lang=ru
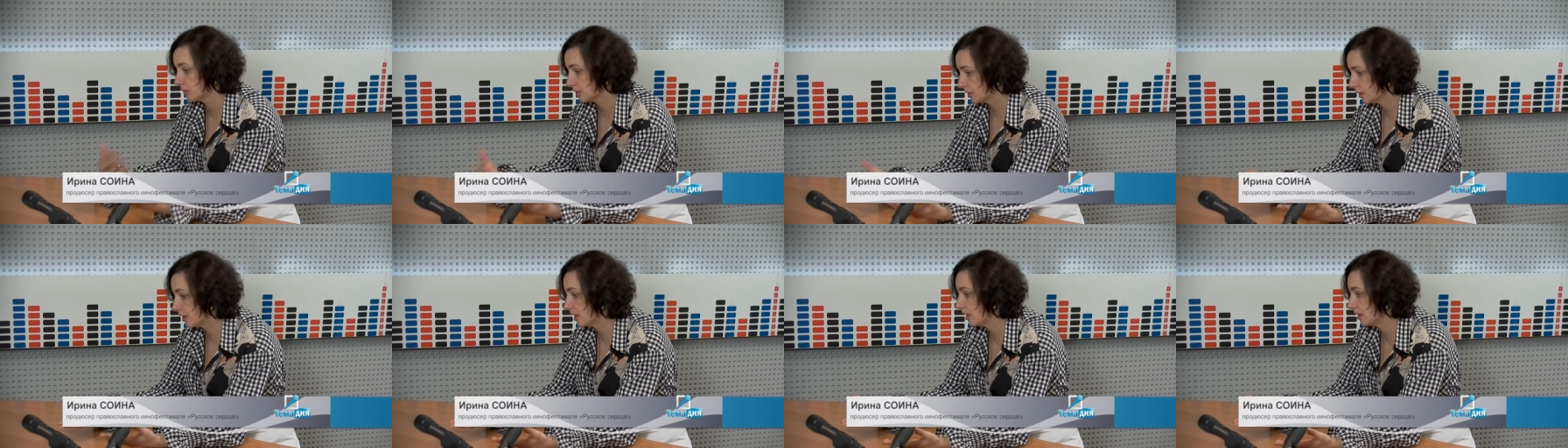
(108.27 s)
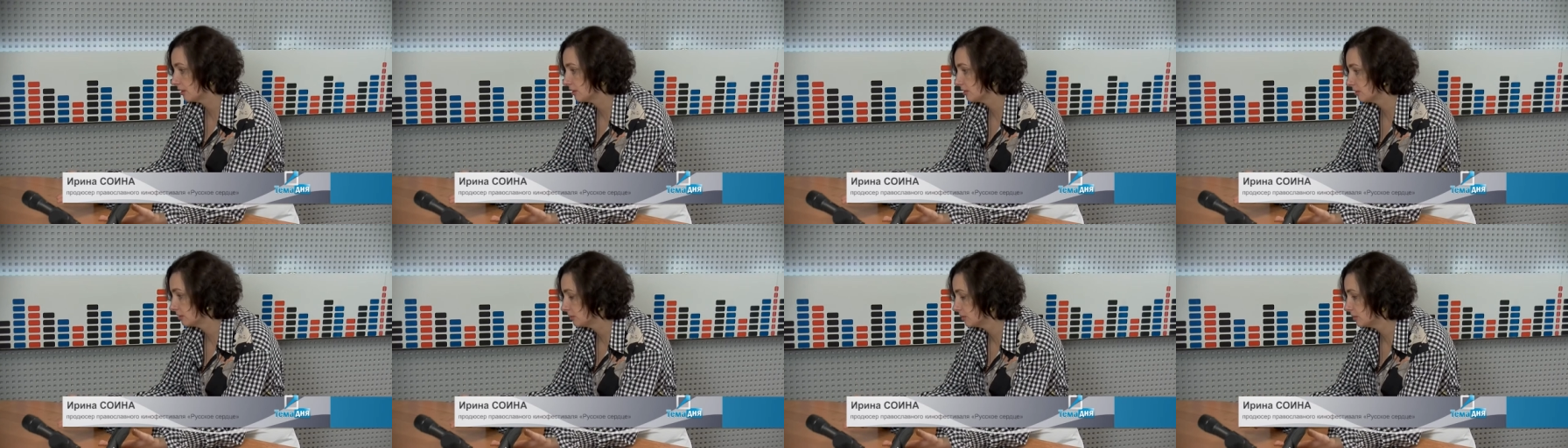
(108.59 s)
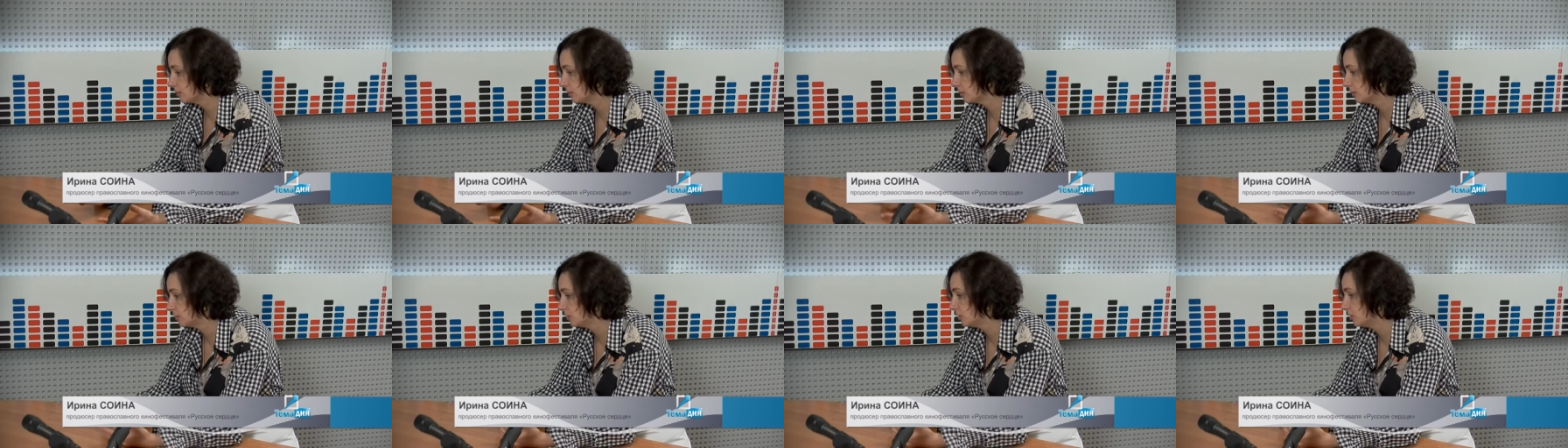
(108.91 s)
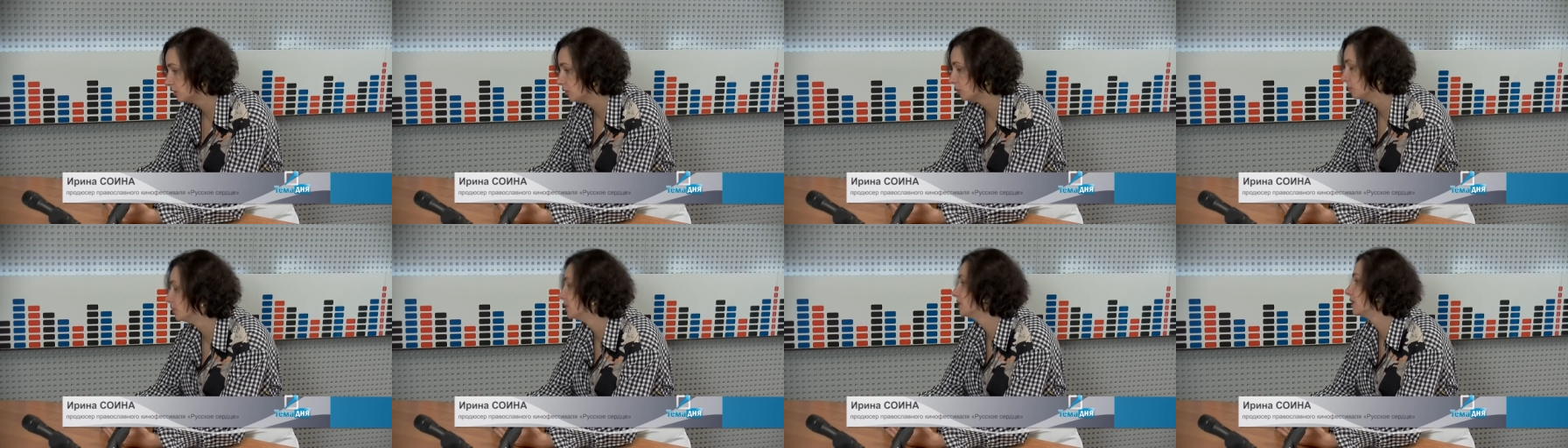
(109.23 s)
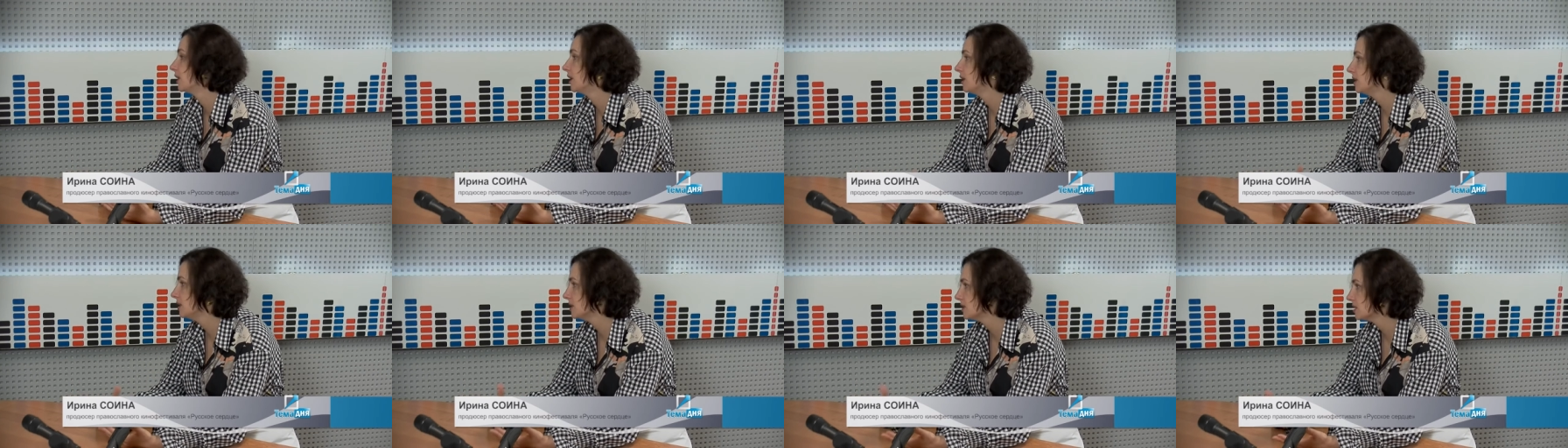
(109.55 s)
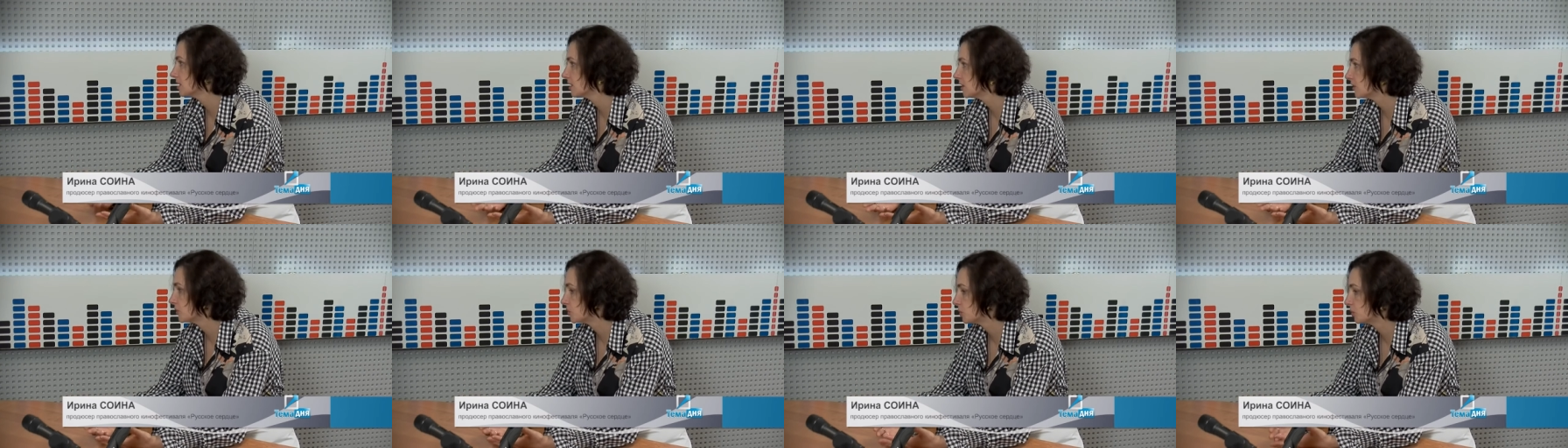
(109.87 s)
как документалист,
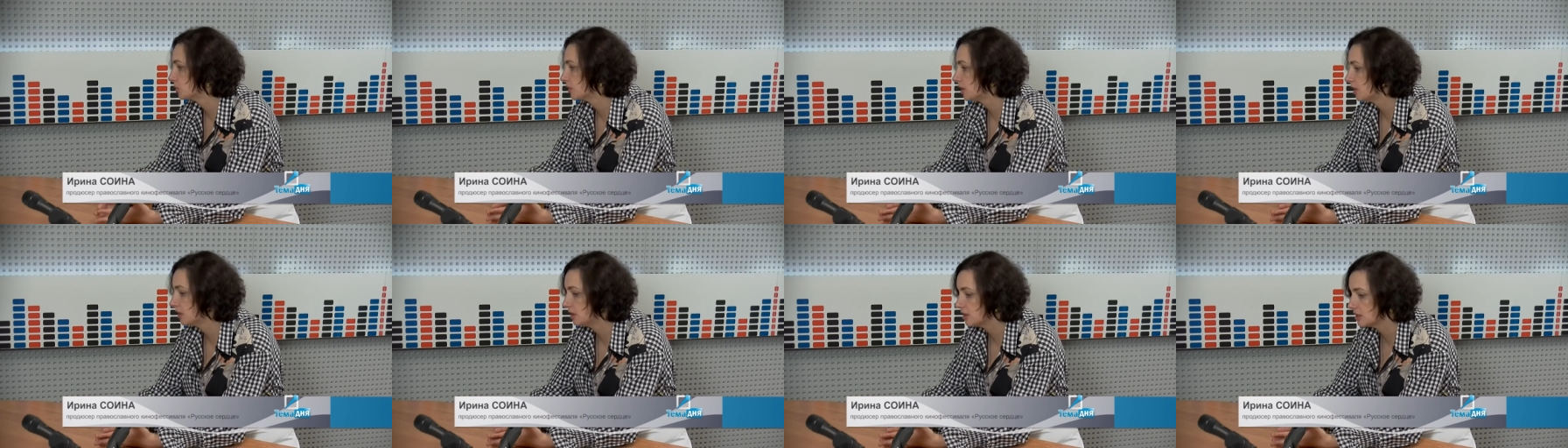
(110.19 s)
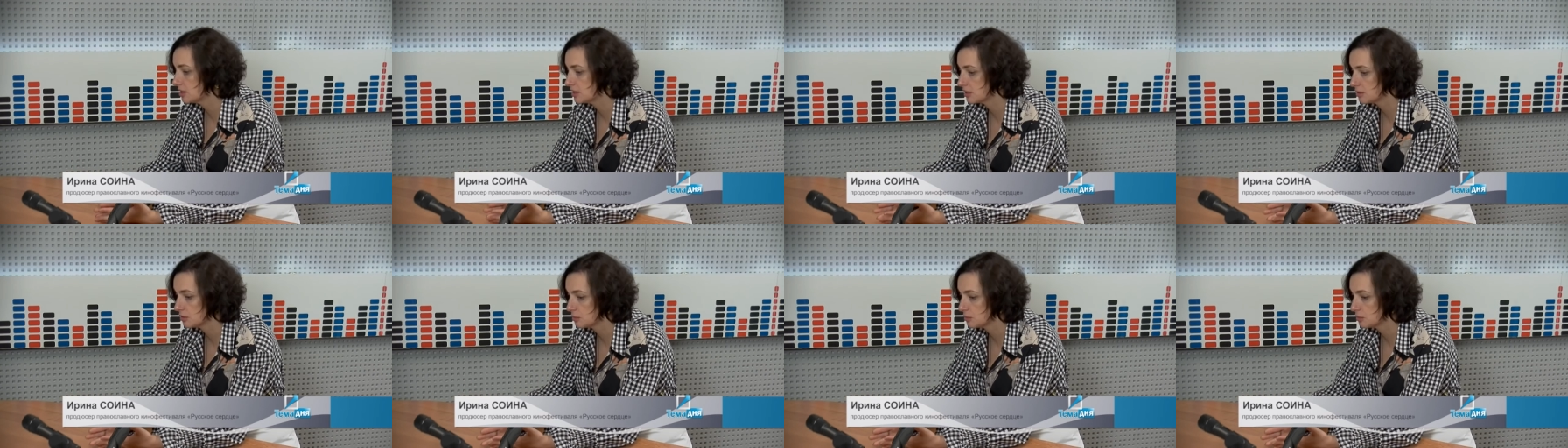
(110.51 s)
как журналист,